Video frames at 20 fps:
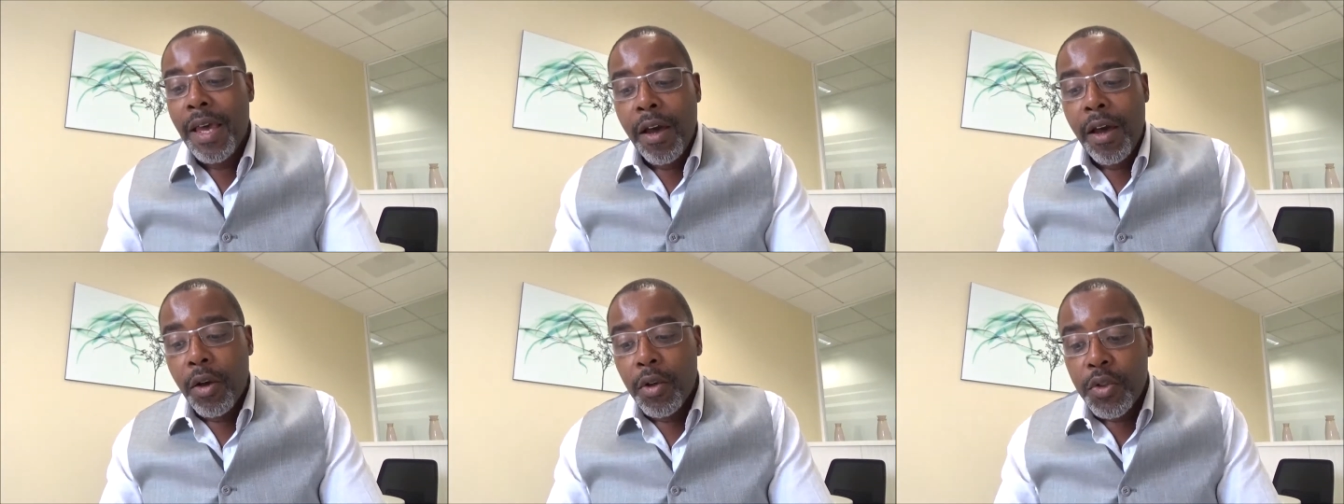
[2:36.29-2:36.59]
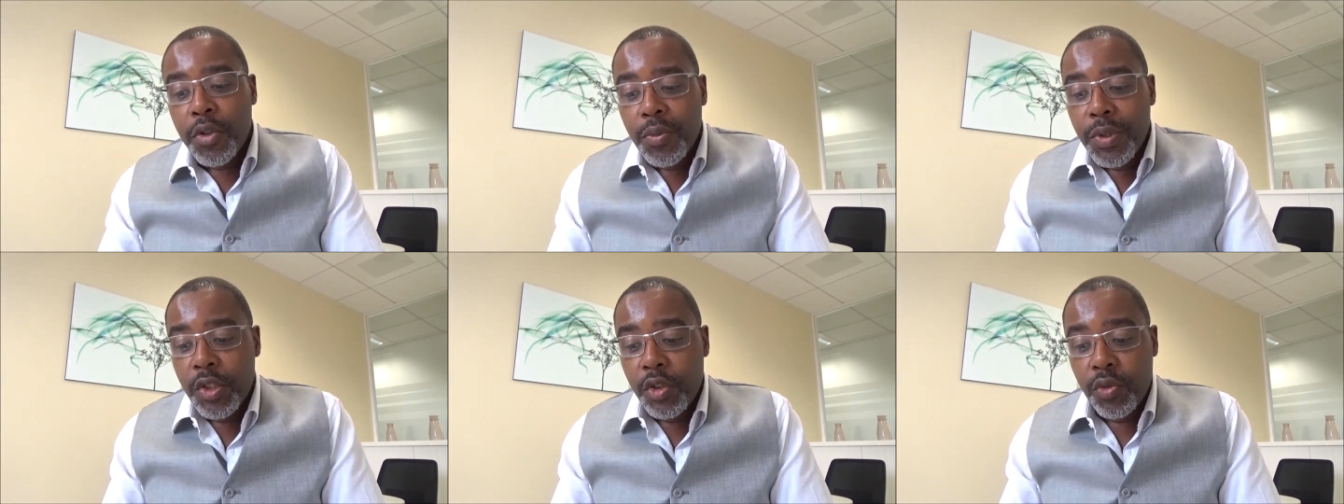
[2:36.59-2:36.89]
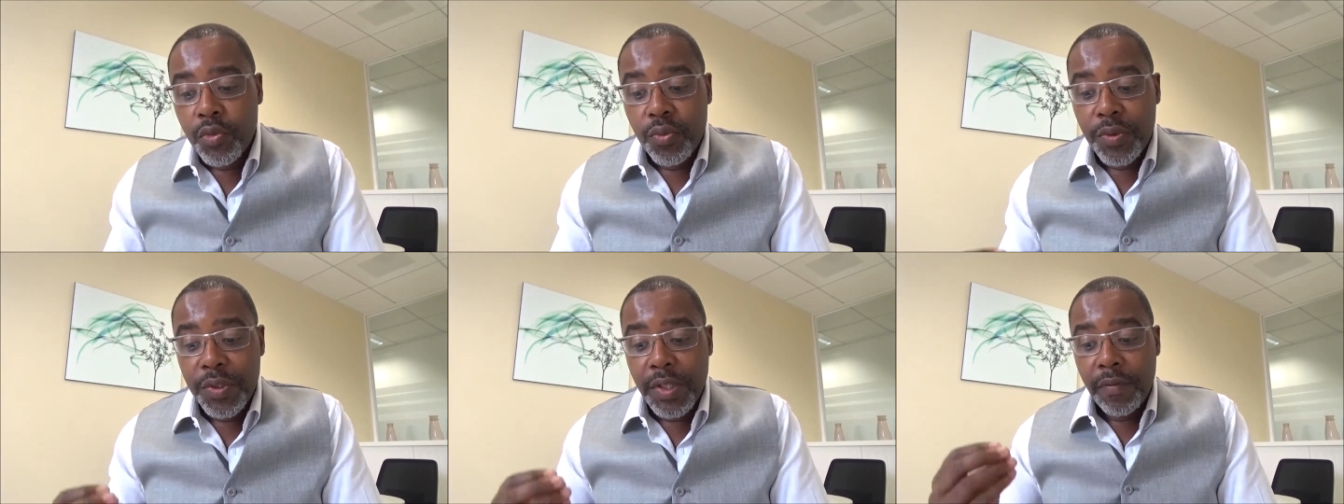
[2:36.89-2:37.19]
Ensuite,
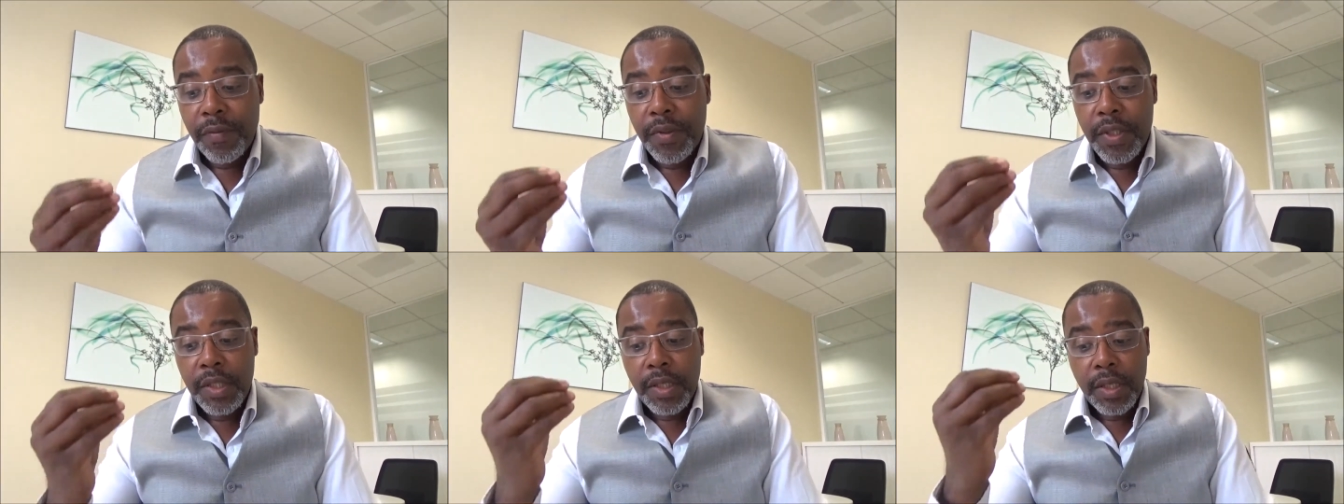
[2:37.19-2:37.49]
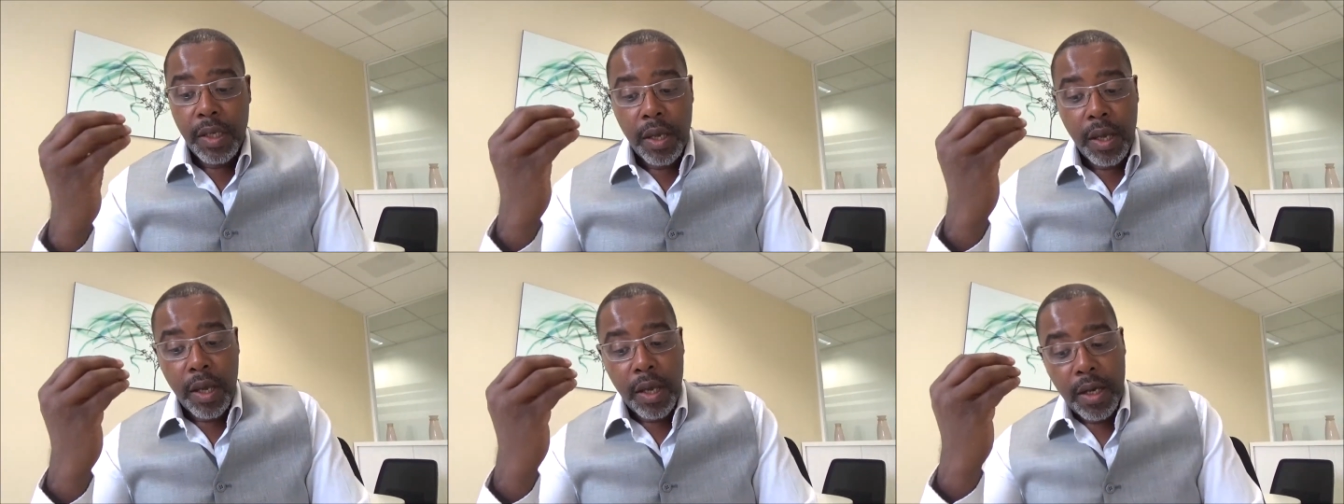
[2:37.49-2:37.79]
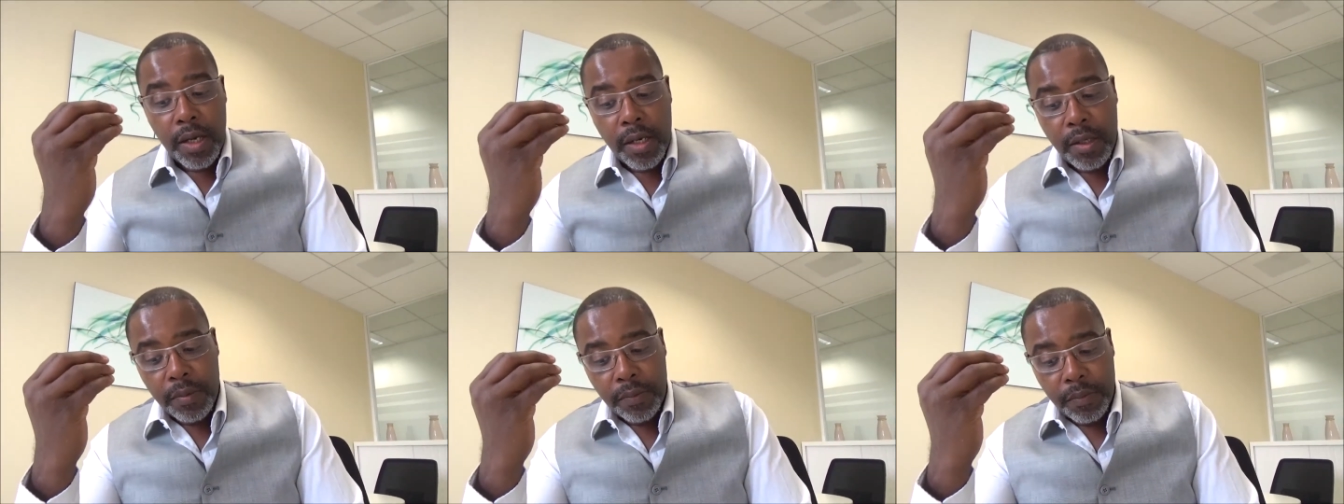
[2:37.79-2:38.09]
je vous invite
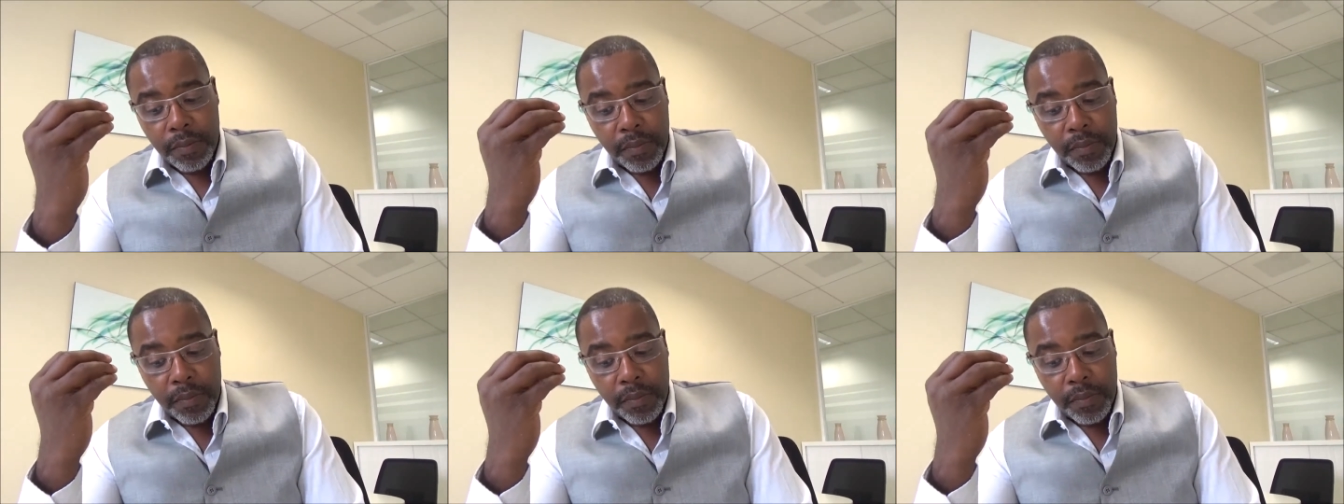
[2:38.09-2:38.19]
à